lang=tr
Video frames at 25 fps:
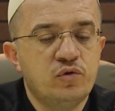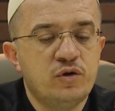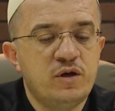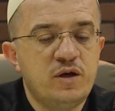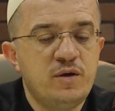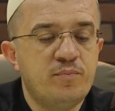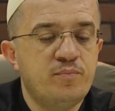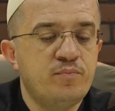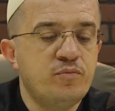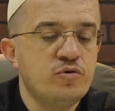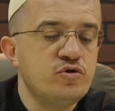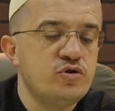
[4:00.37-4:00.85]

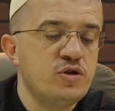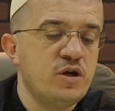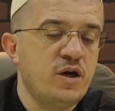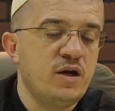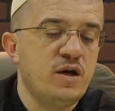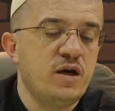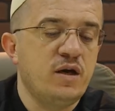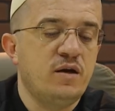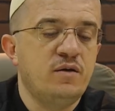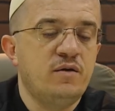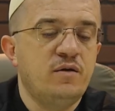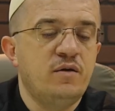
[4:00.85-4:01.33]
tuhibbu
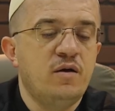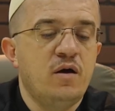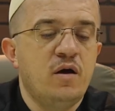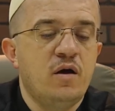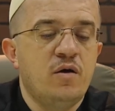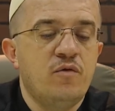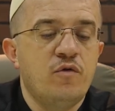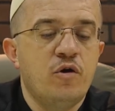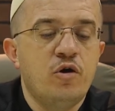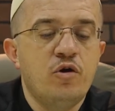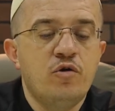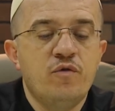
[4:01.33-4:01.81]
şey'en
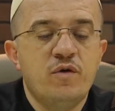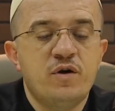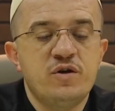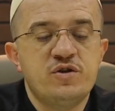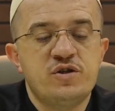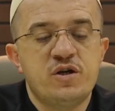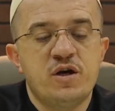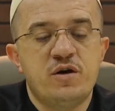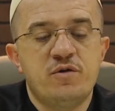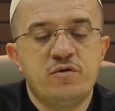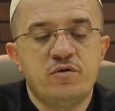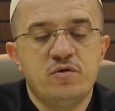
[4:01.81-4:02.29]
ve huve
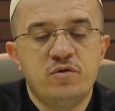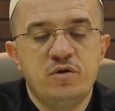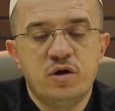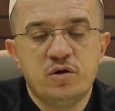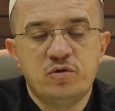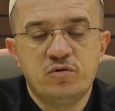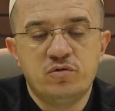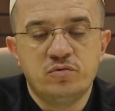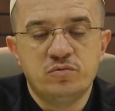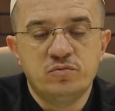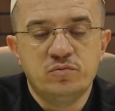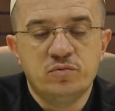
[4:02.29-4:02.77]
şerrun
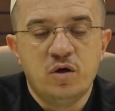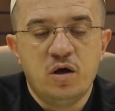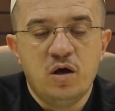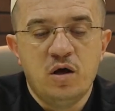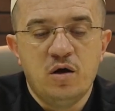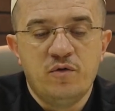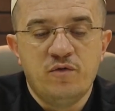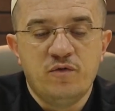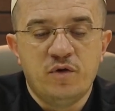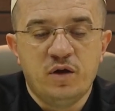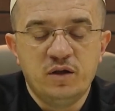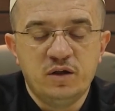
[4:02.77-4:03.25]
lekum
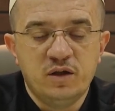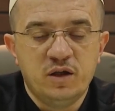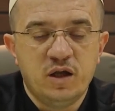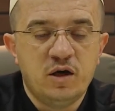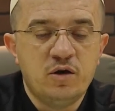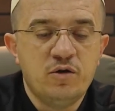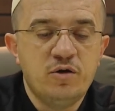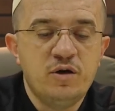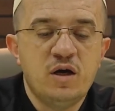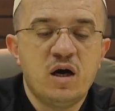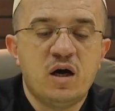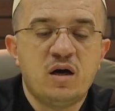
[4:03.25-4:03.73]

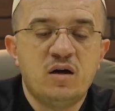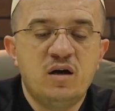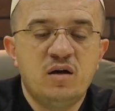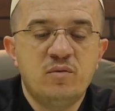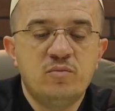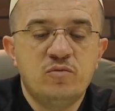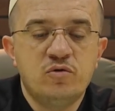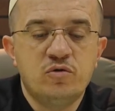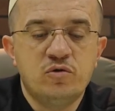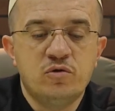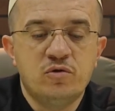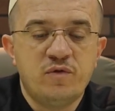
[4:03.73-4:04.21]
vallahu
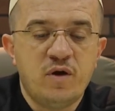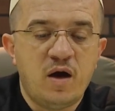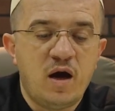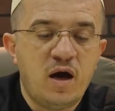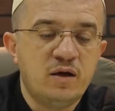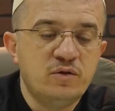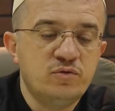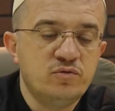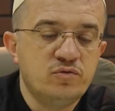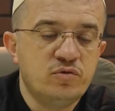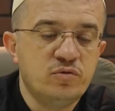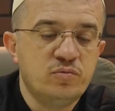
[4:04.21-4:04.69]
ya'lemu ve
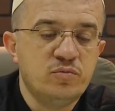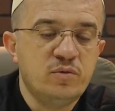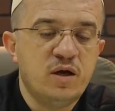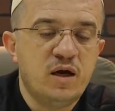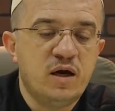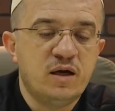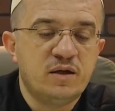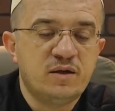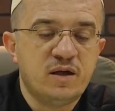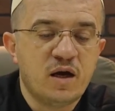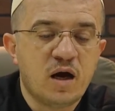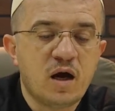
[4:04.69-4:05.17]
entum
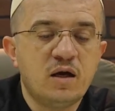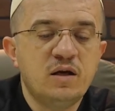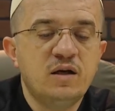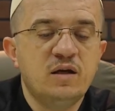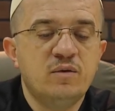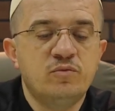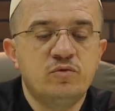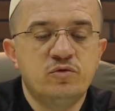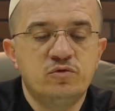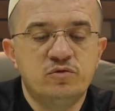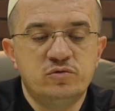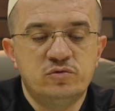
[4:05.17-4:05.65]
la
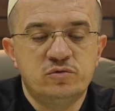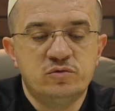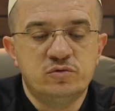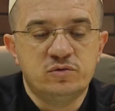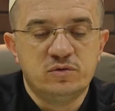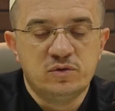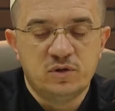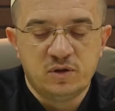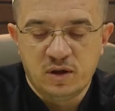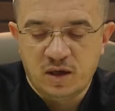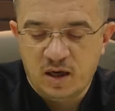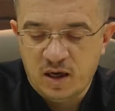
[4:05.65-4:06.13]
ta'lemun
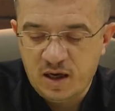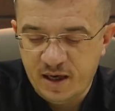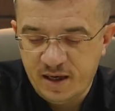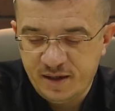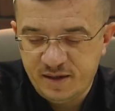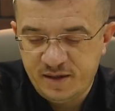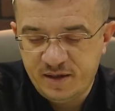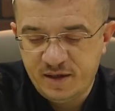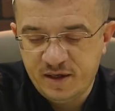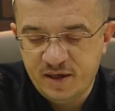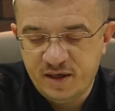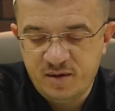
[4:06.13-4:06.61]

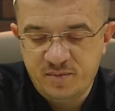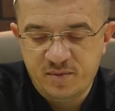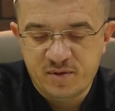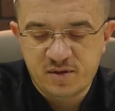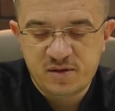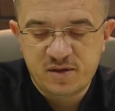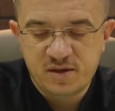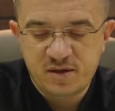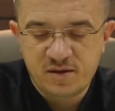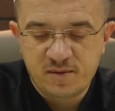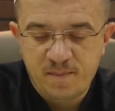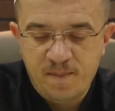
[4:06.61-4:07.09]
ayet
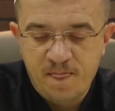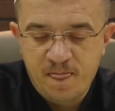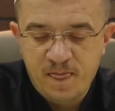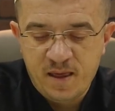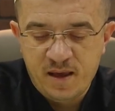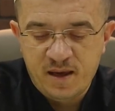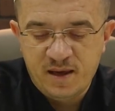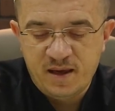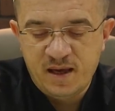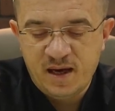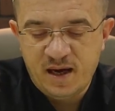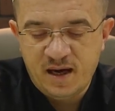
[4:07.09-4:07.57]
kelimesi
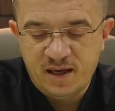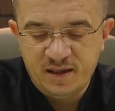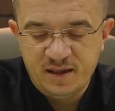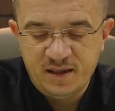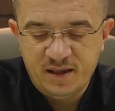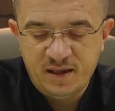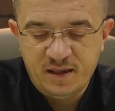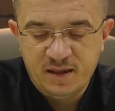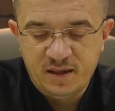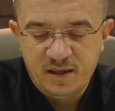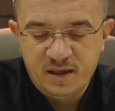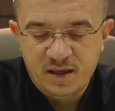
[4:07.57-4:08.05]

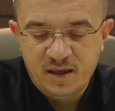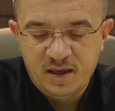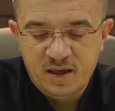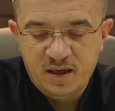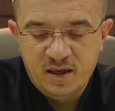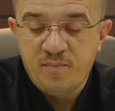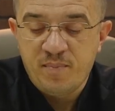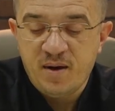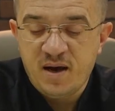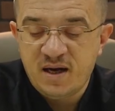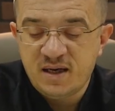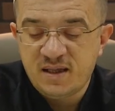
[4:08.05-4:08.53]
yani
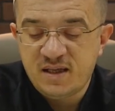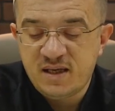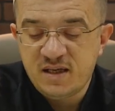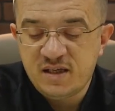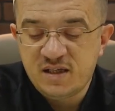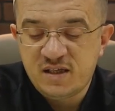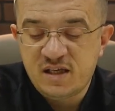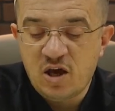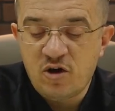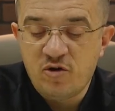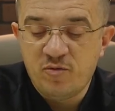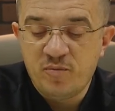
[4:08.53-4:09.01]
Belki
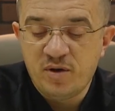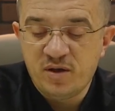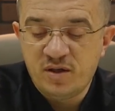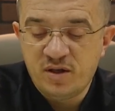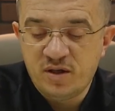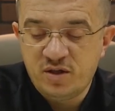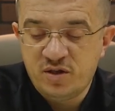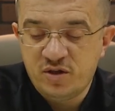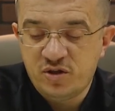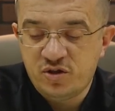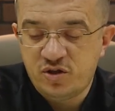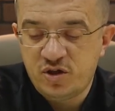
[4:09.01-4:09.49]

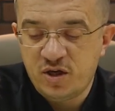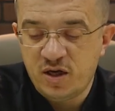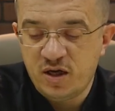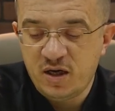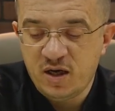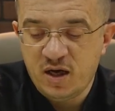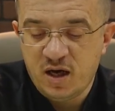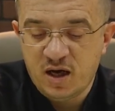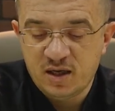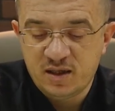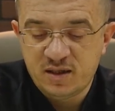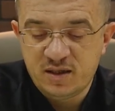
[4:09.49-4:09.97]
sevmediğiniz
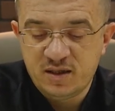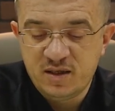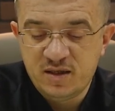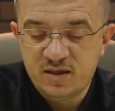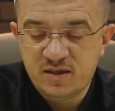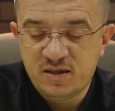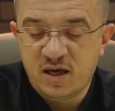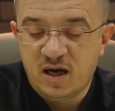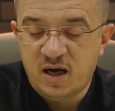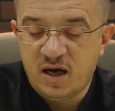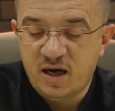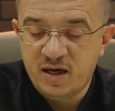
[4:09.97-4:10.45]
şey
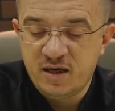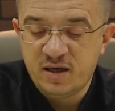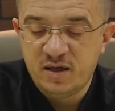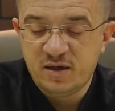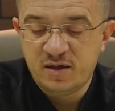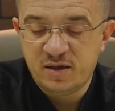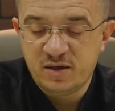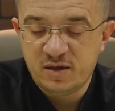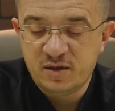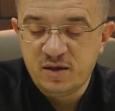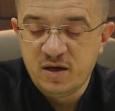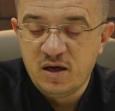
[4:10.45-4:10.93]
hakkınızda
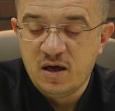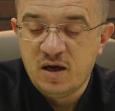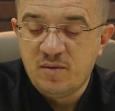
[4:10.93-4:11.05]
hayırlıdır.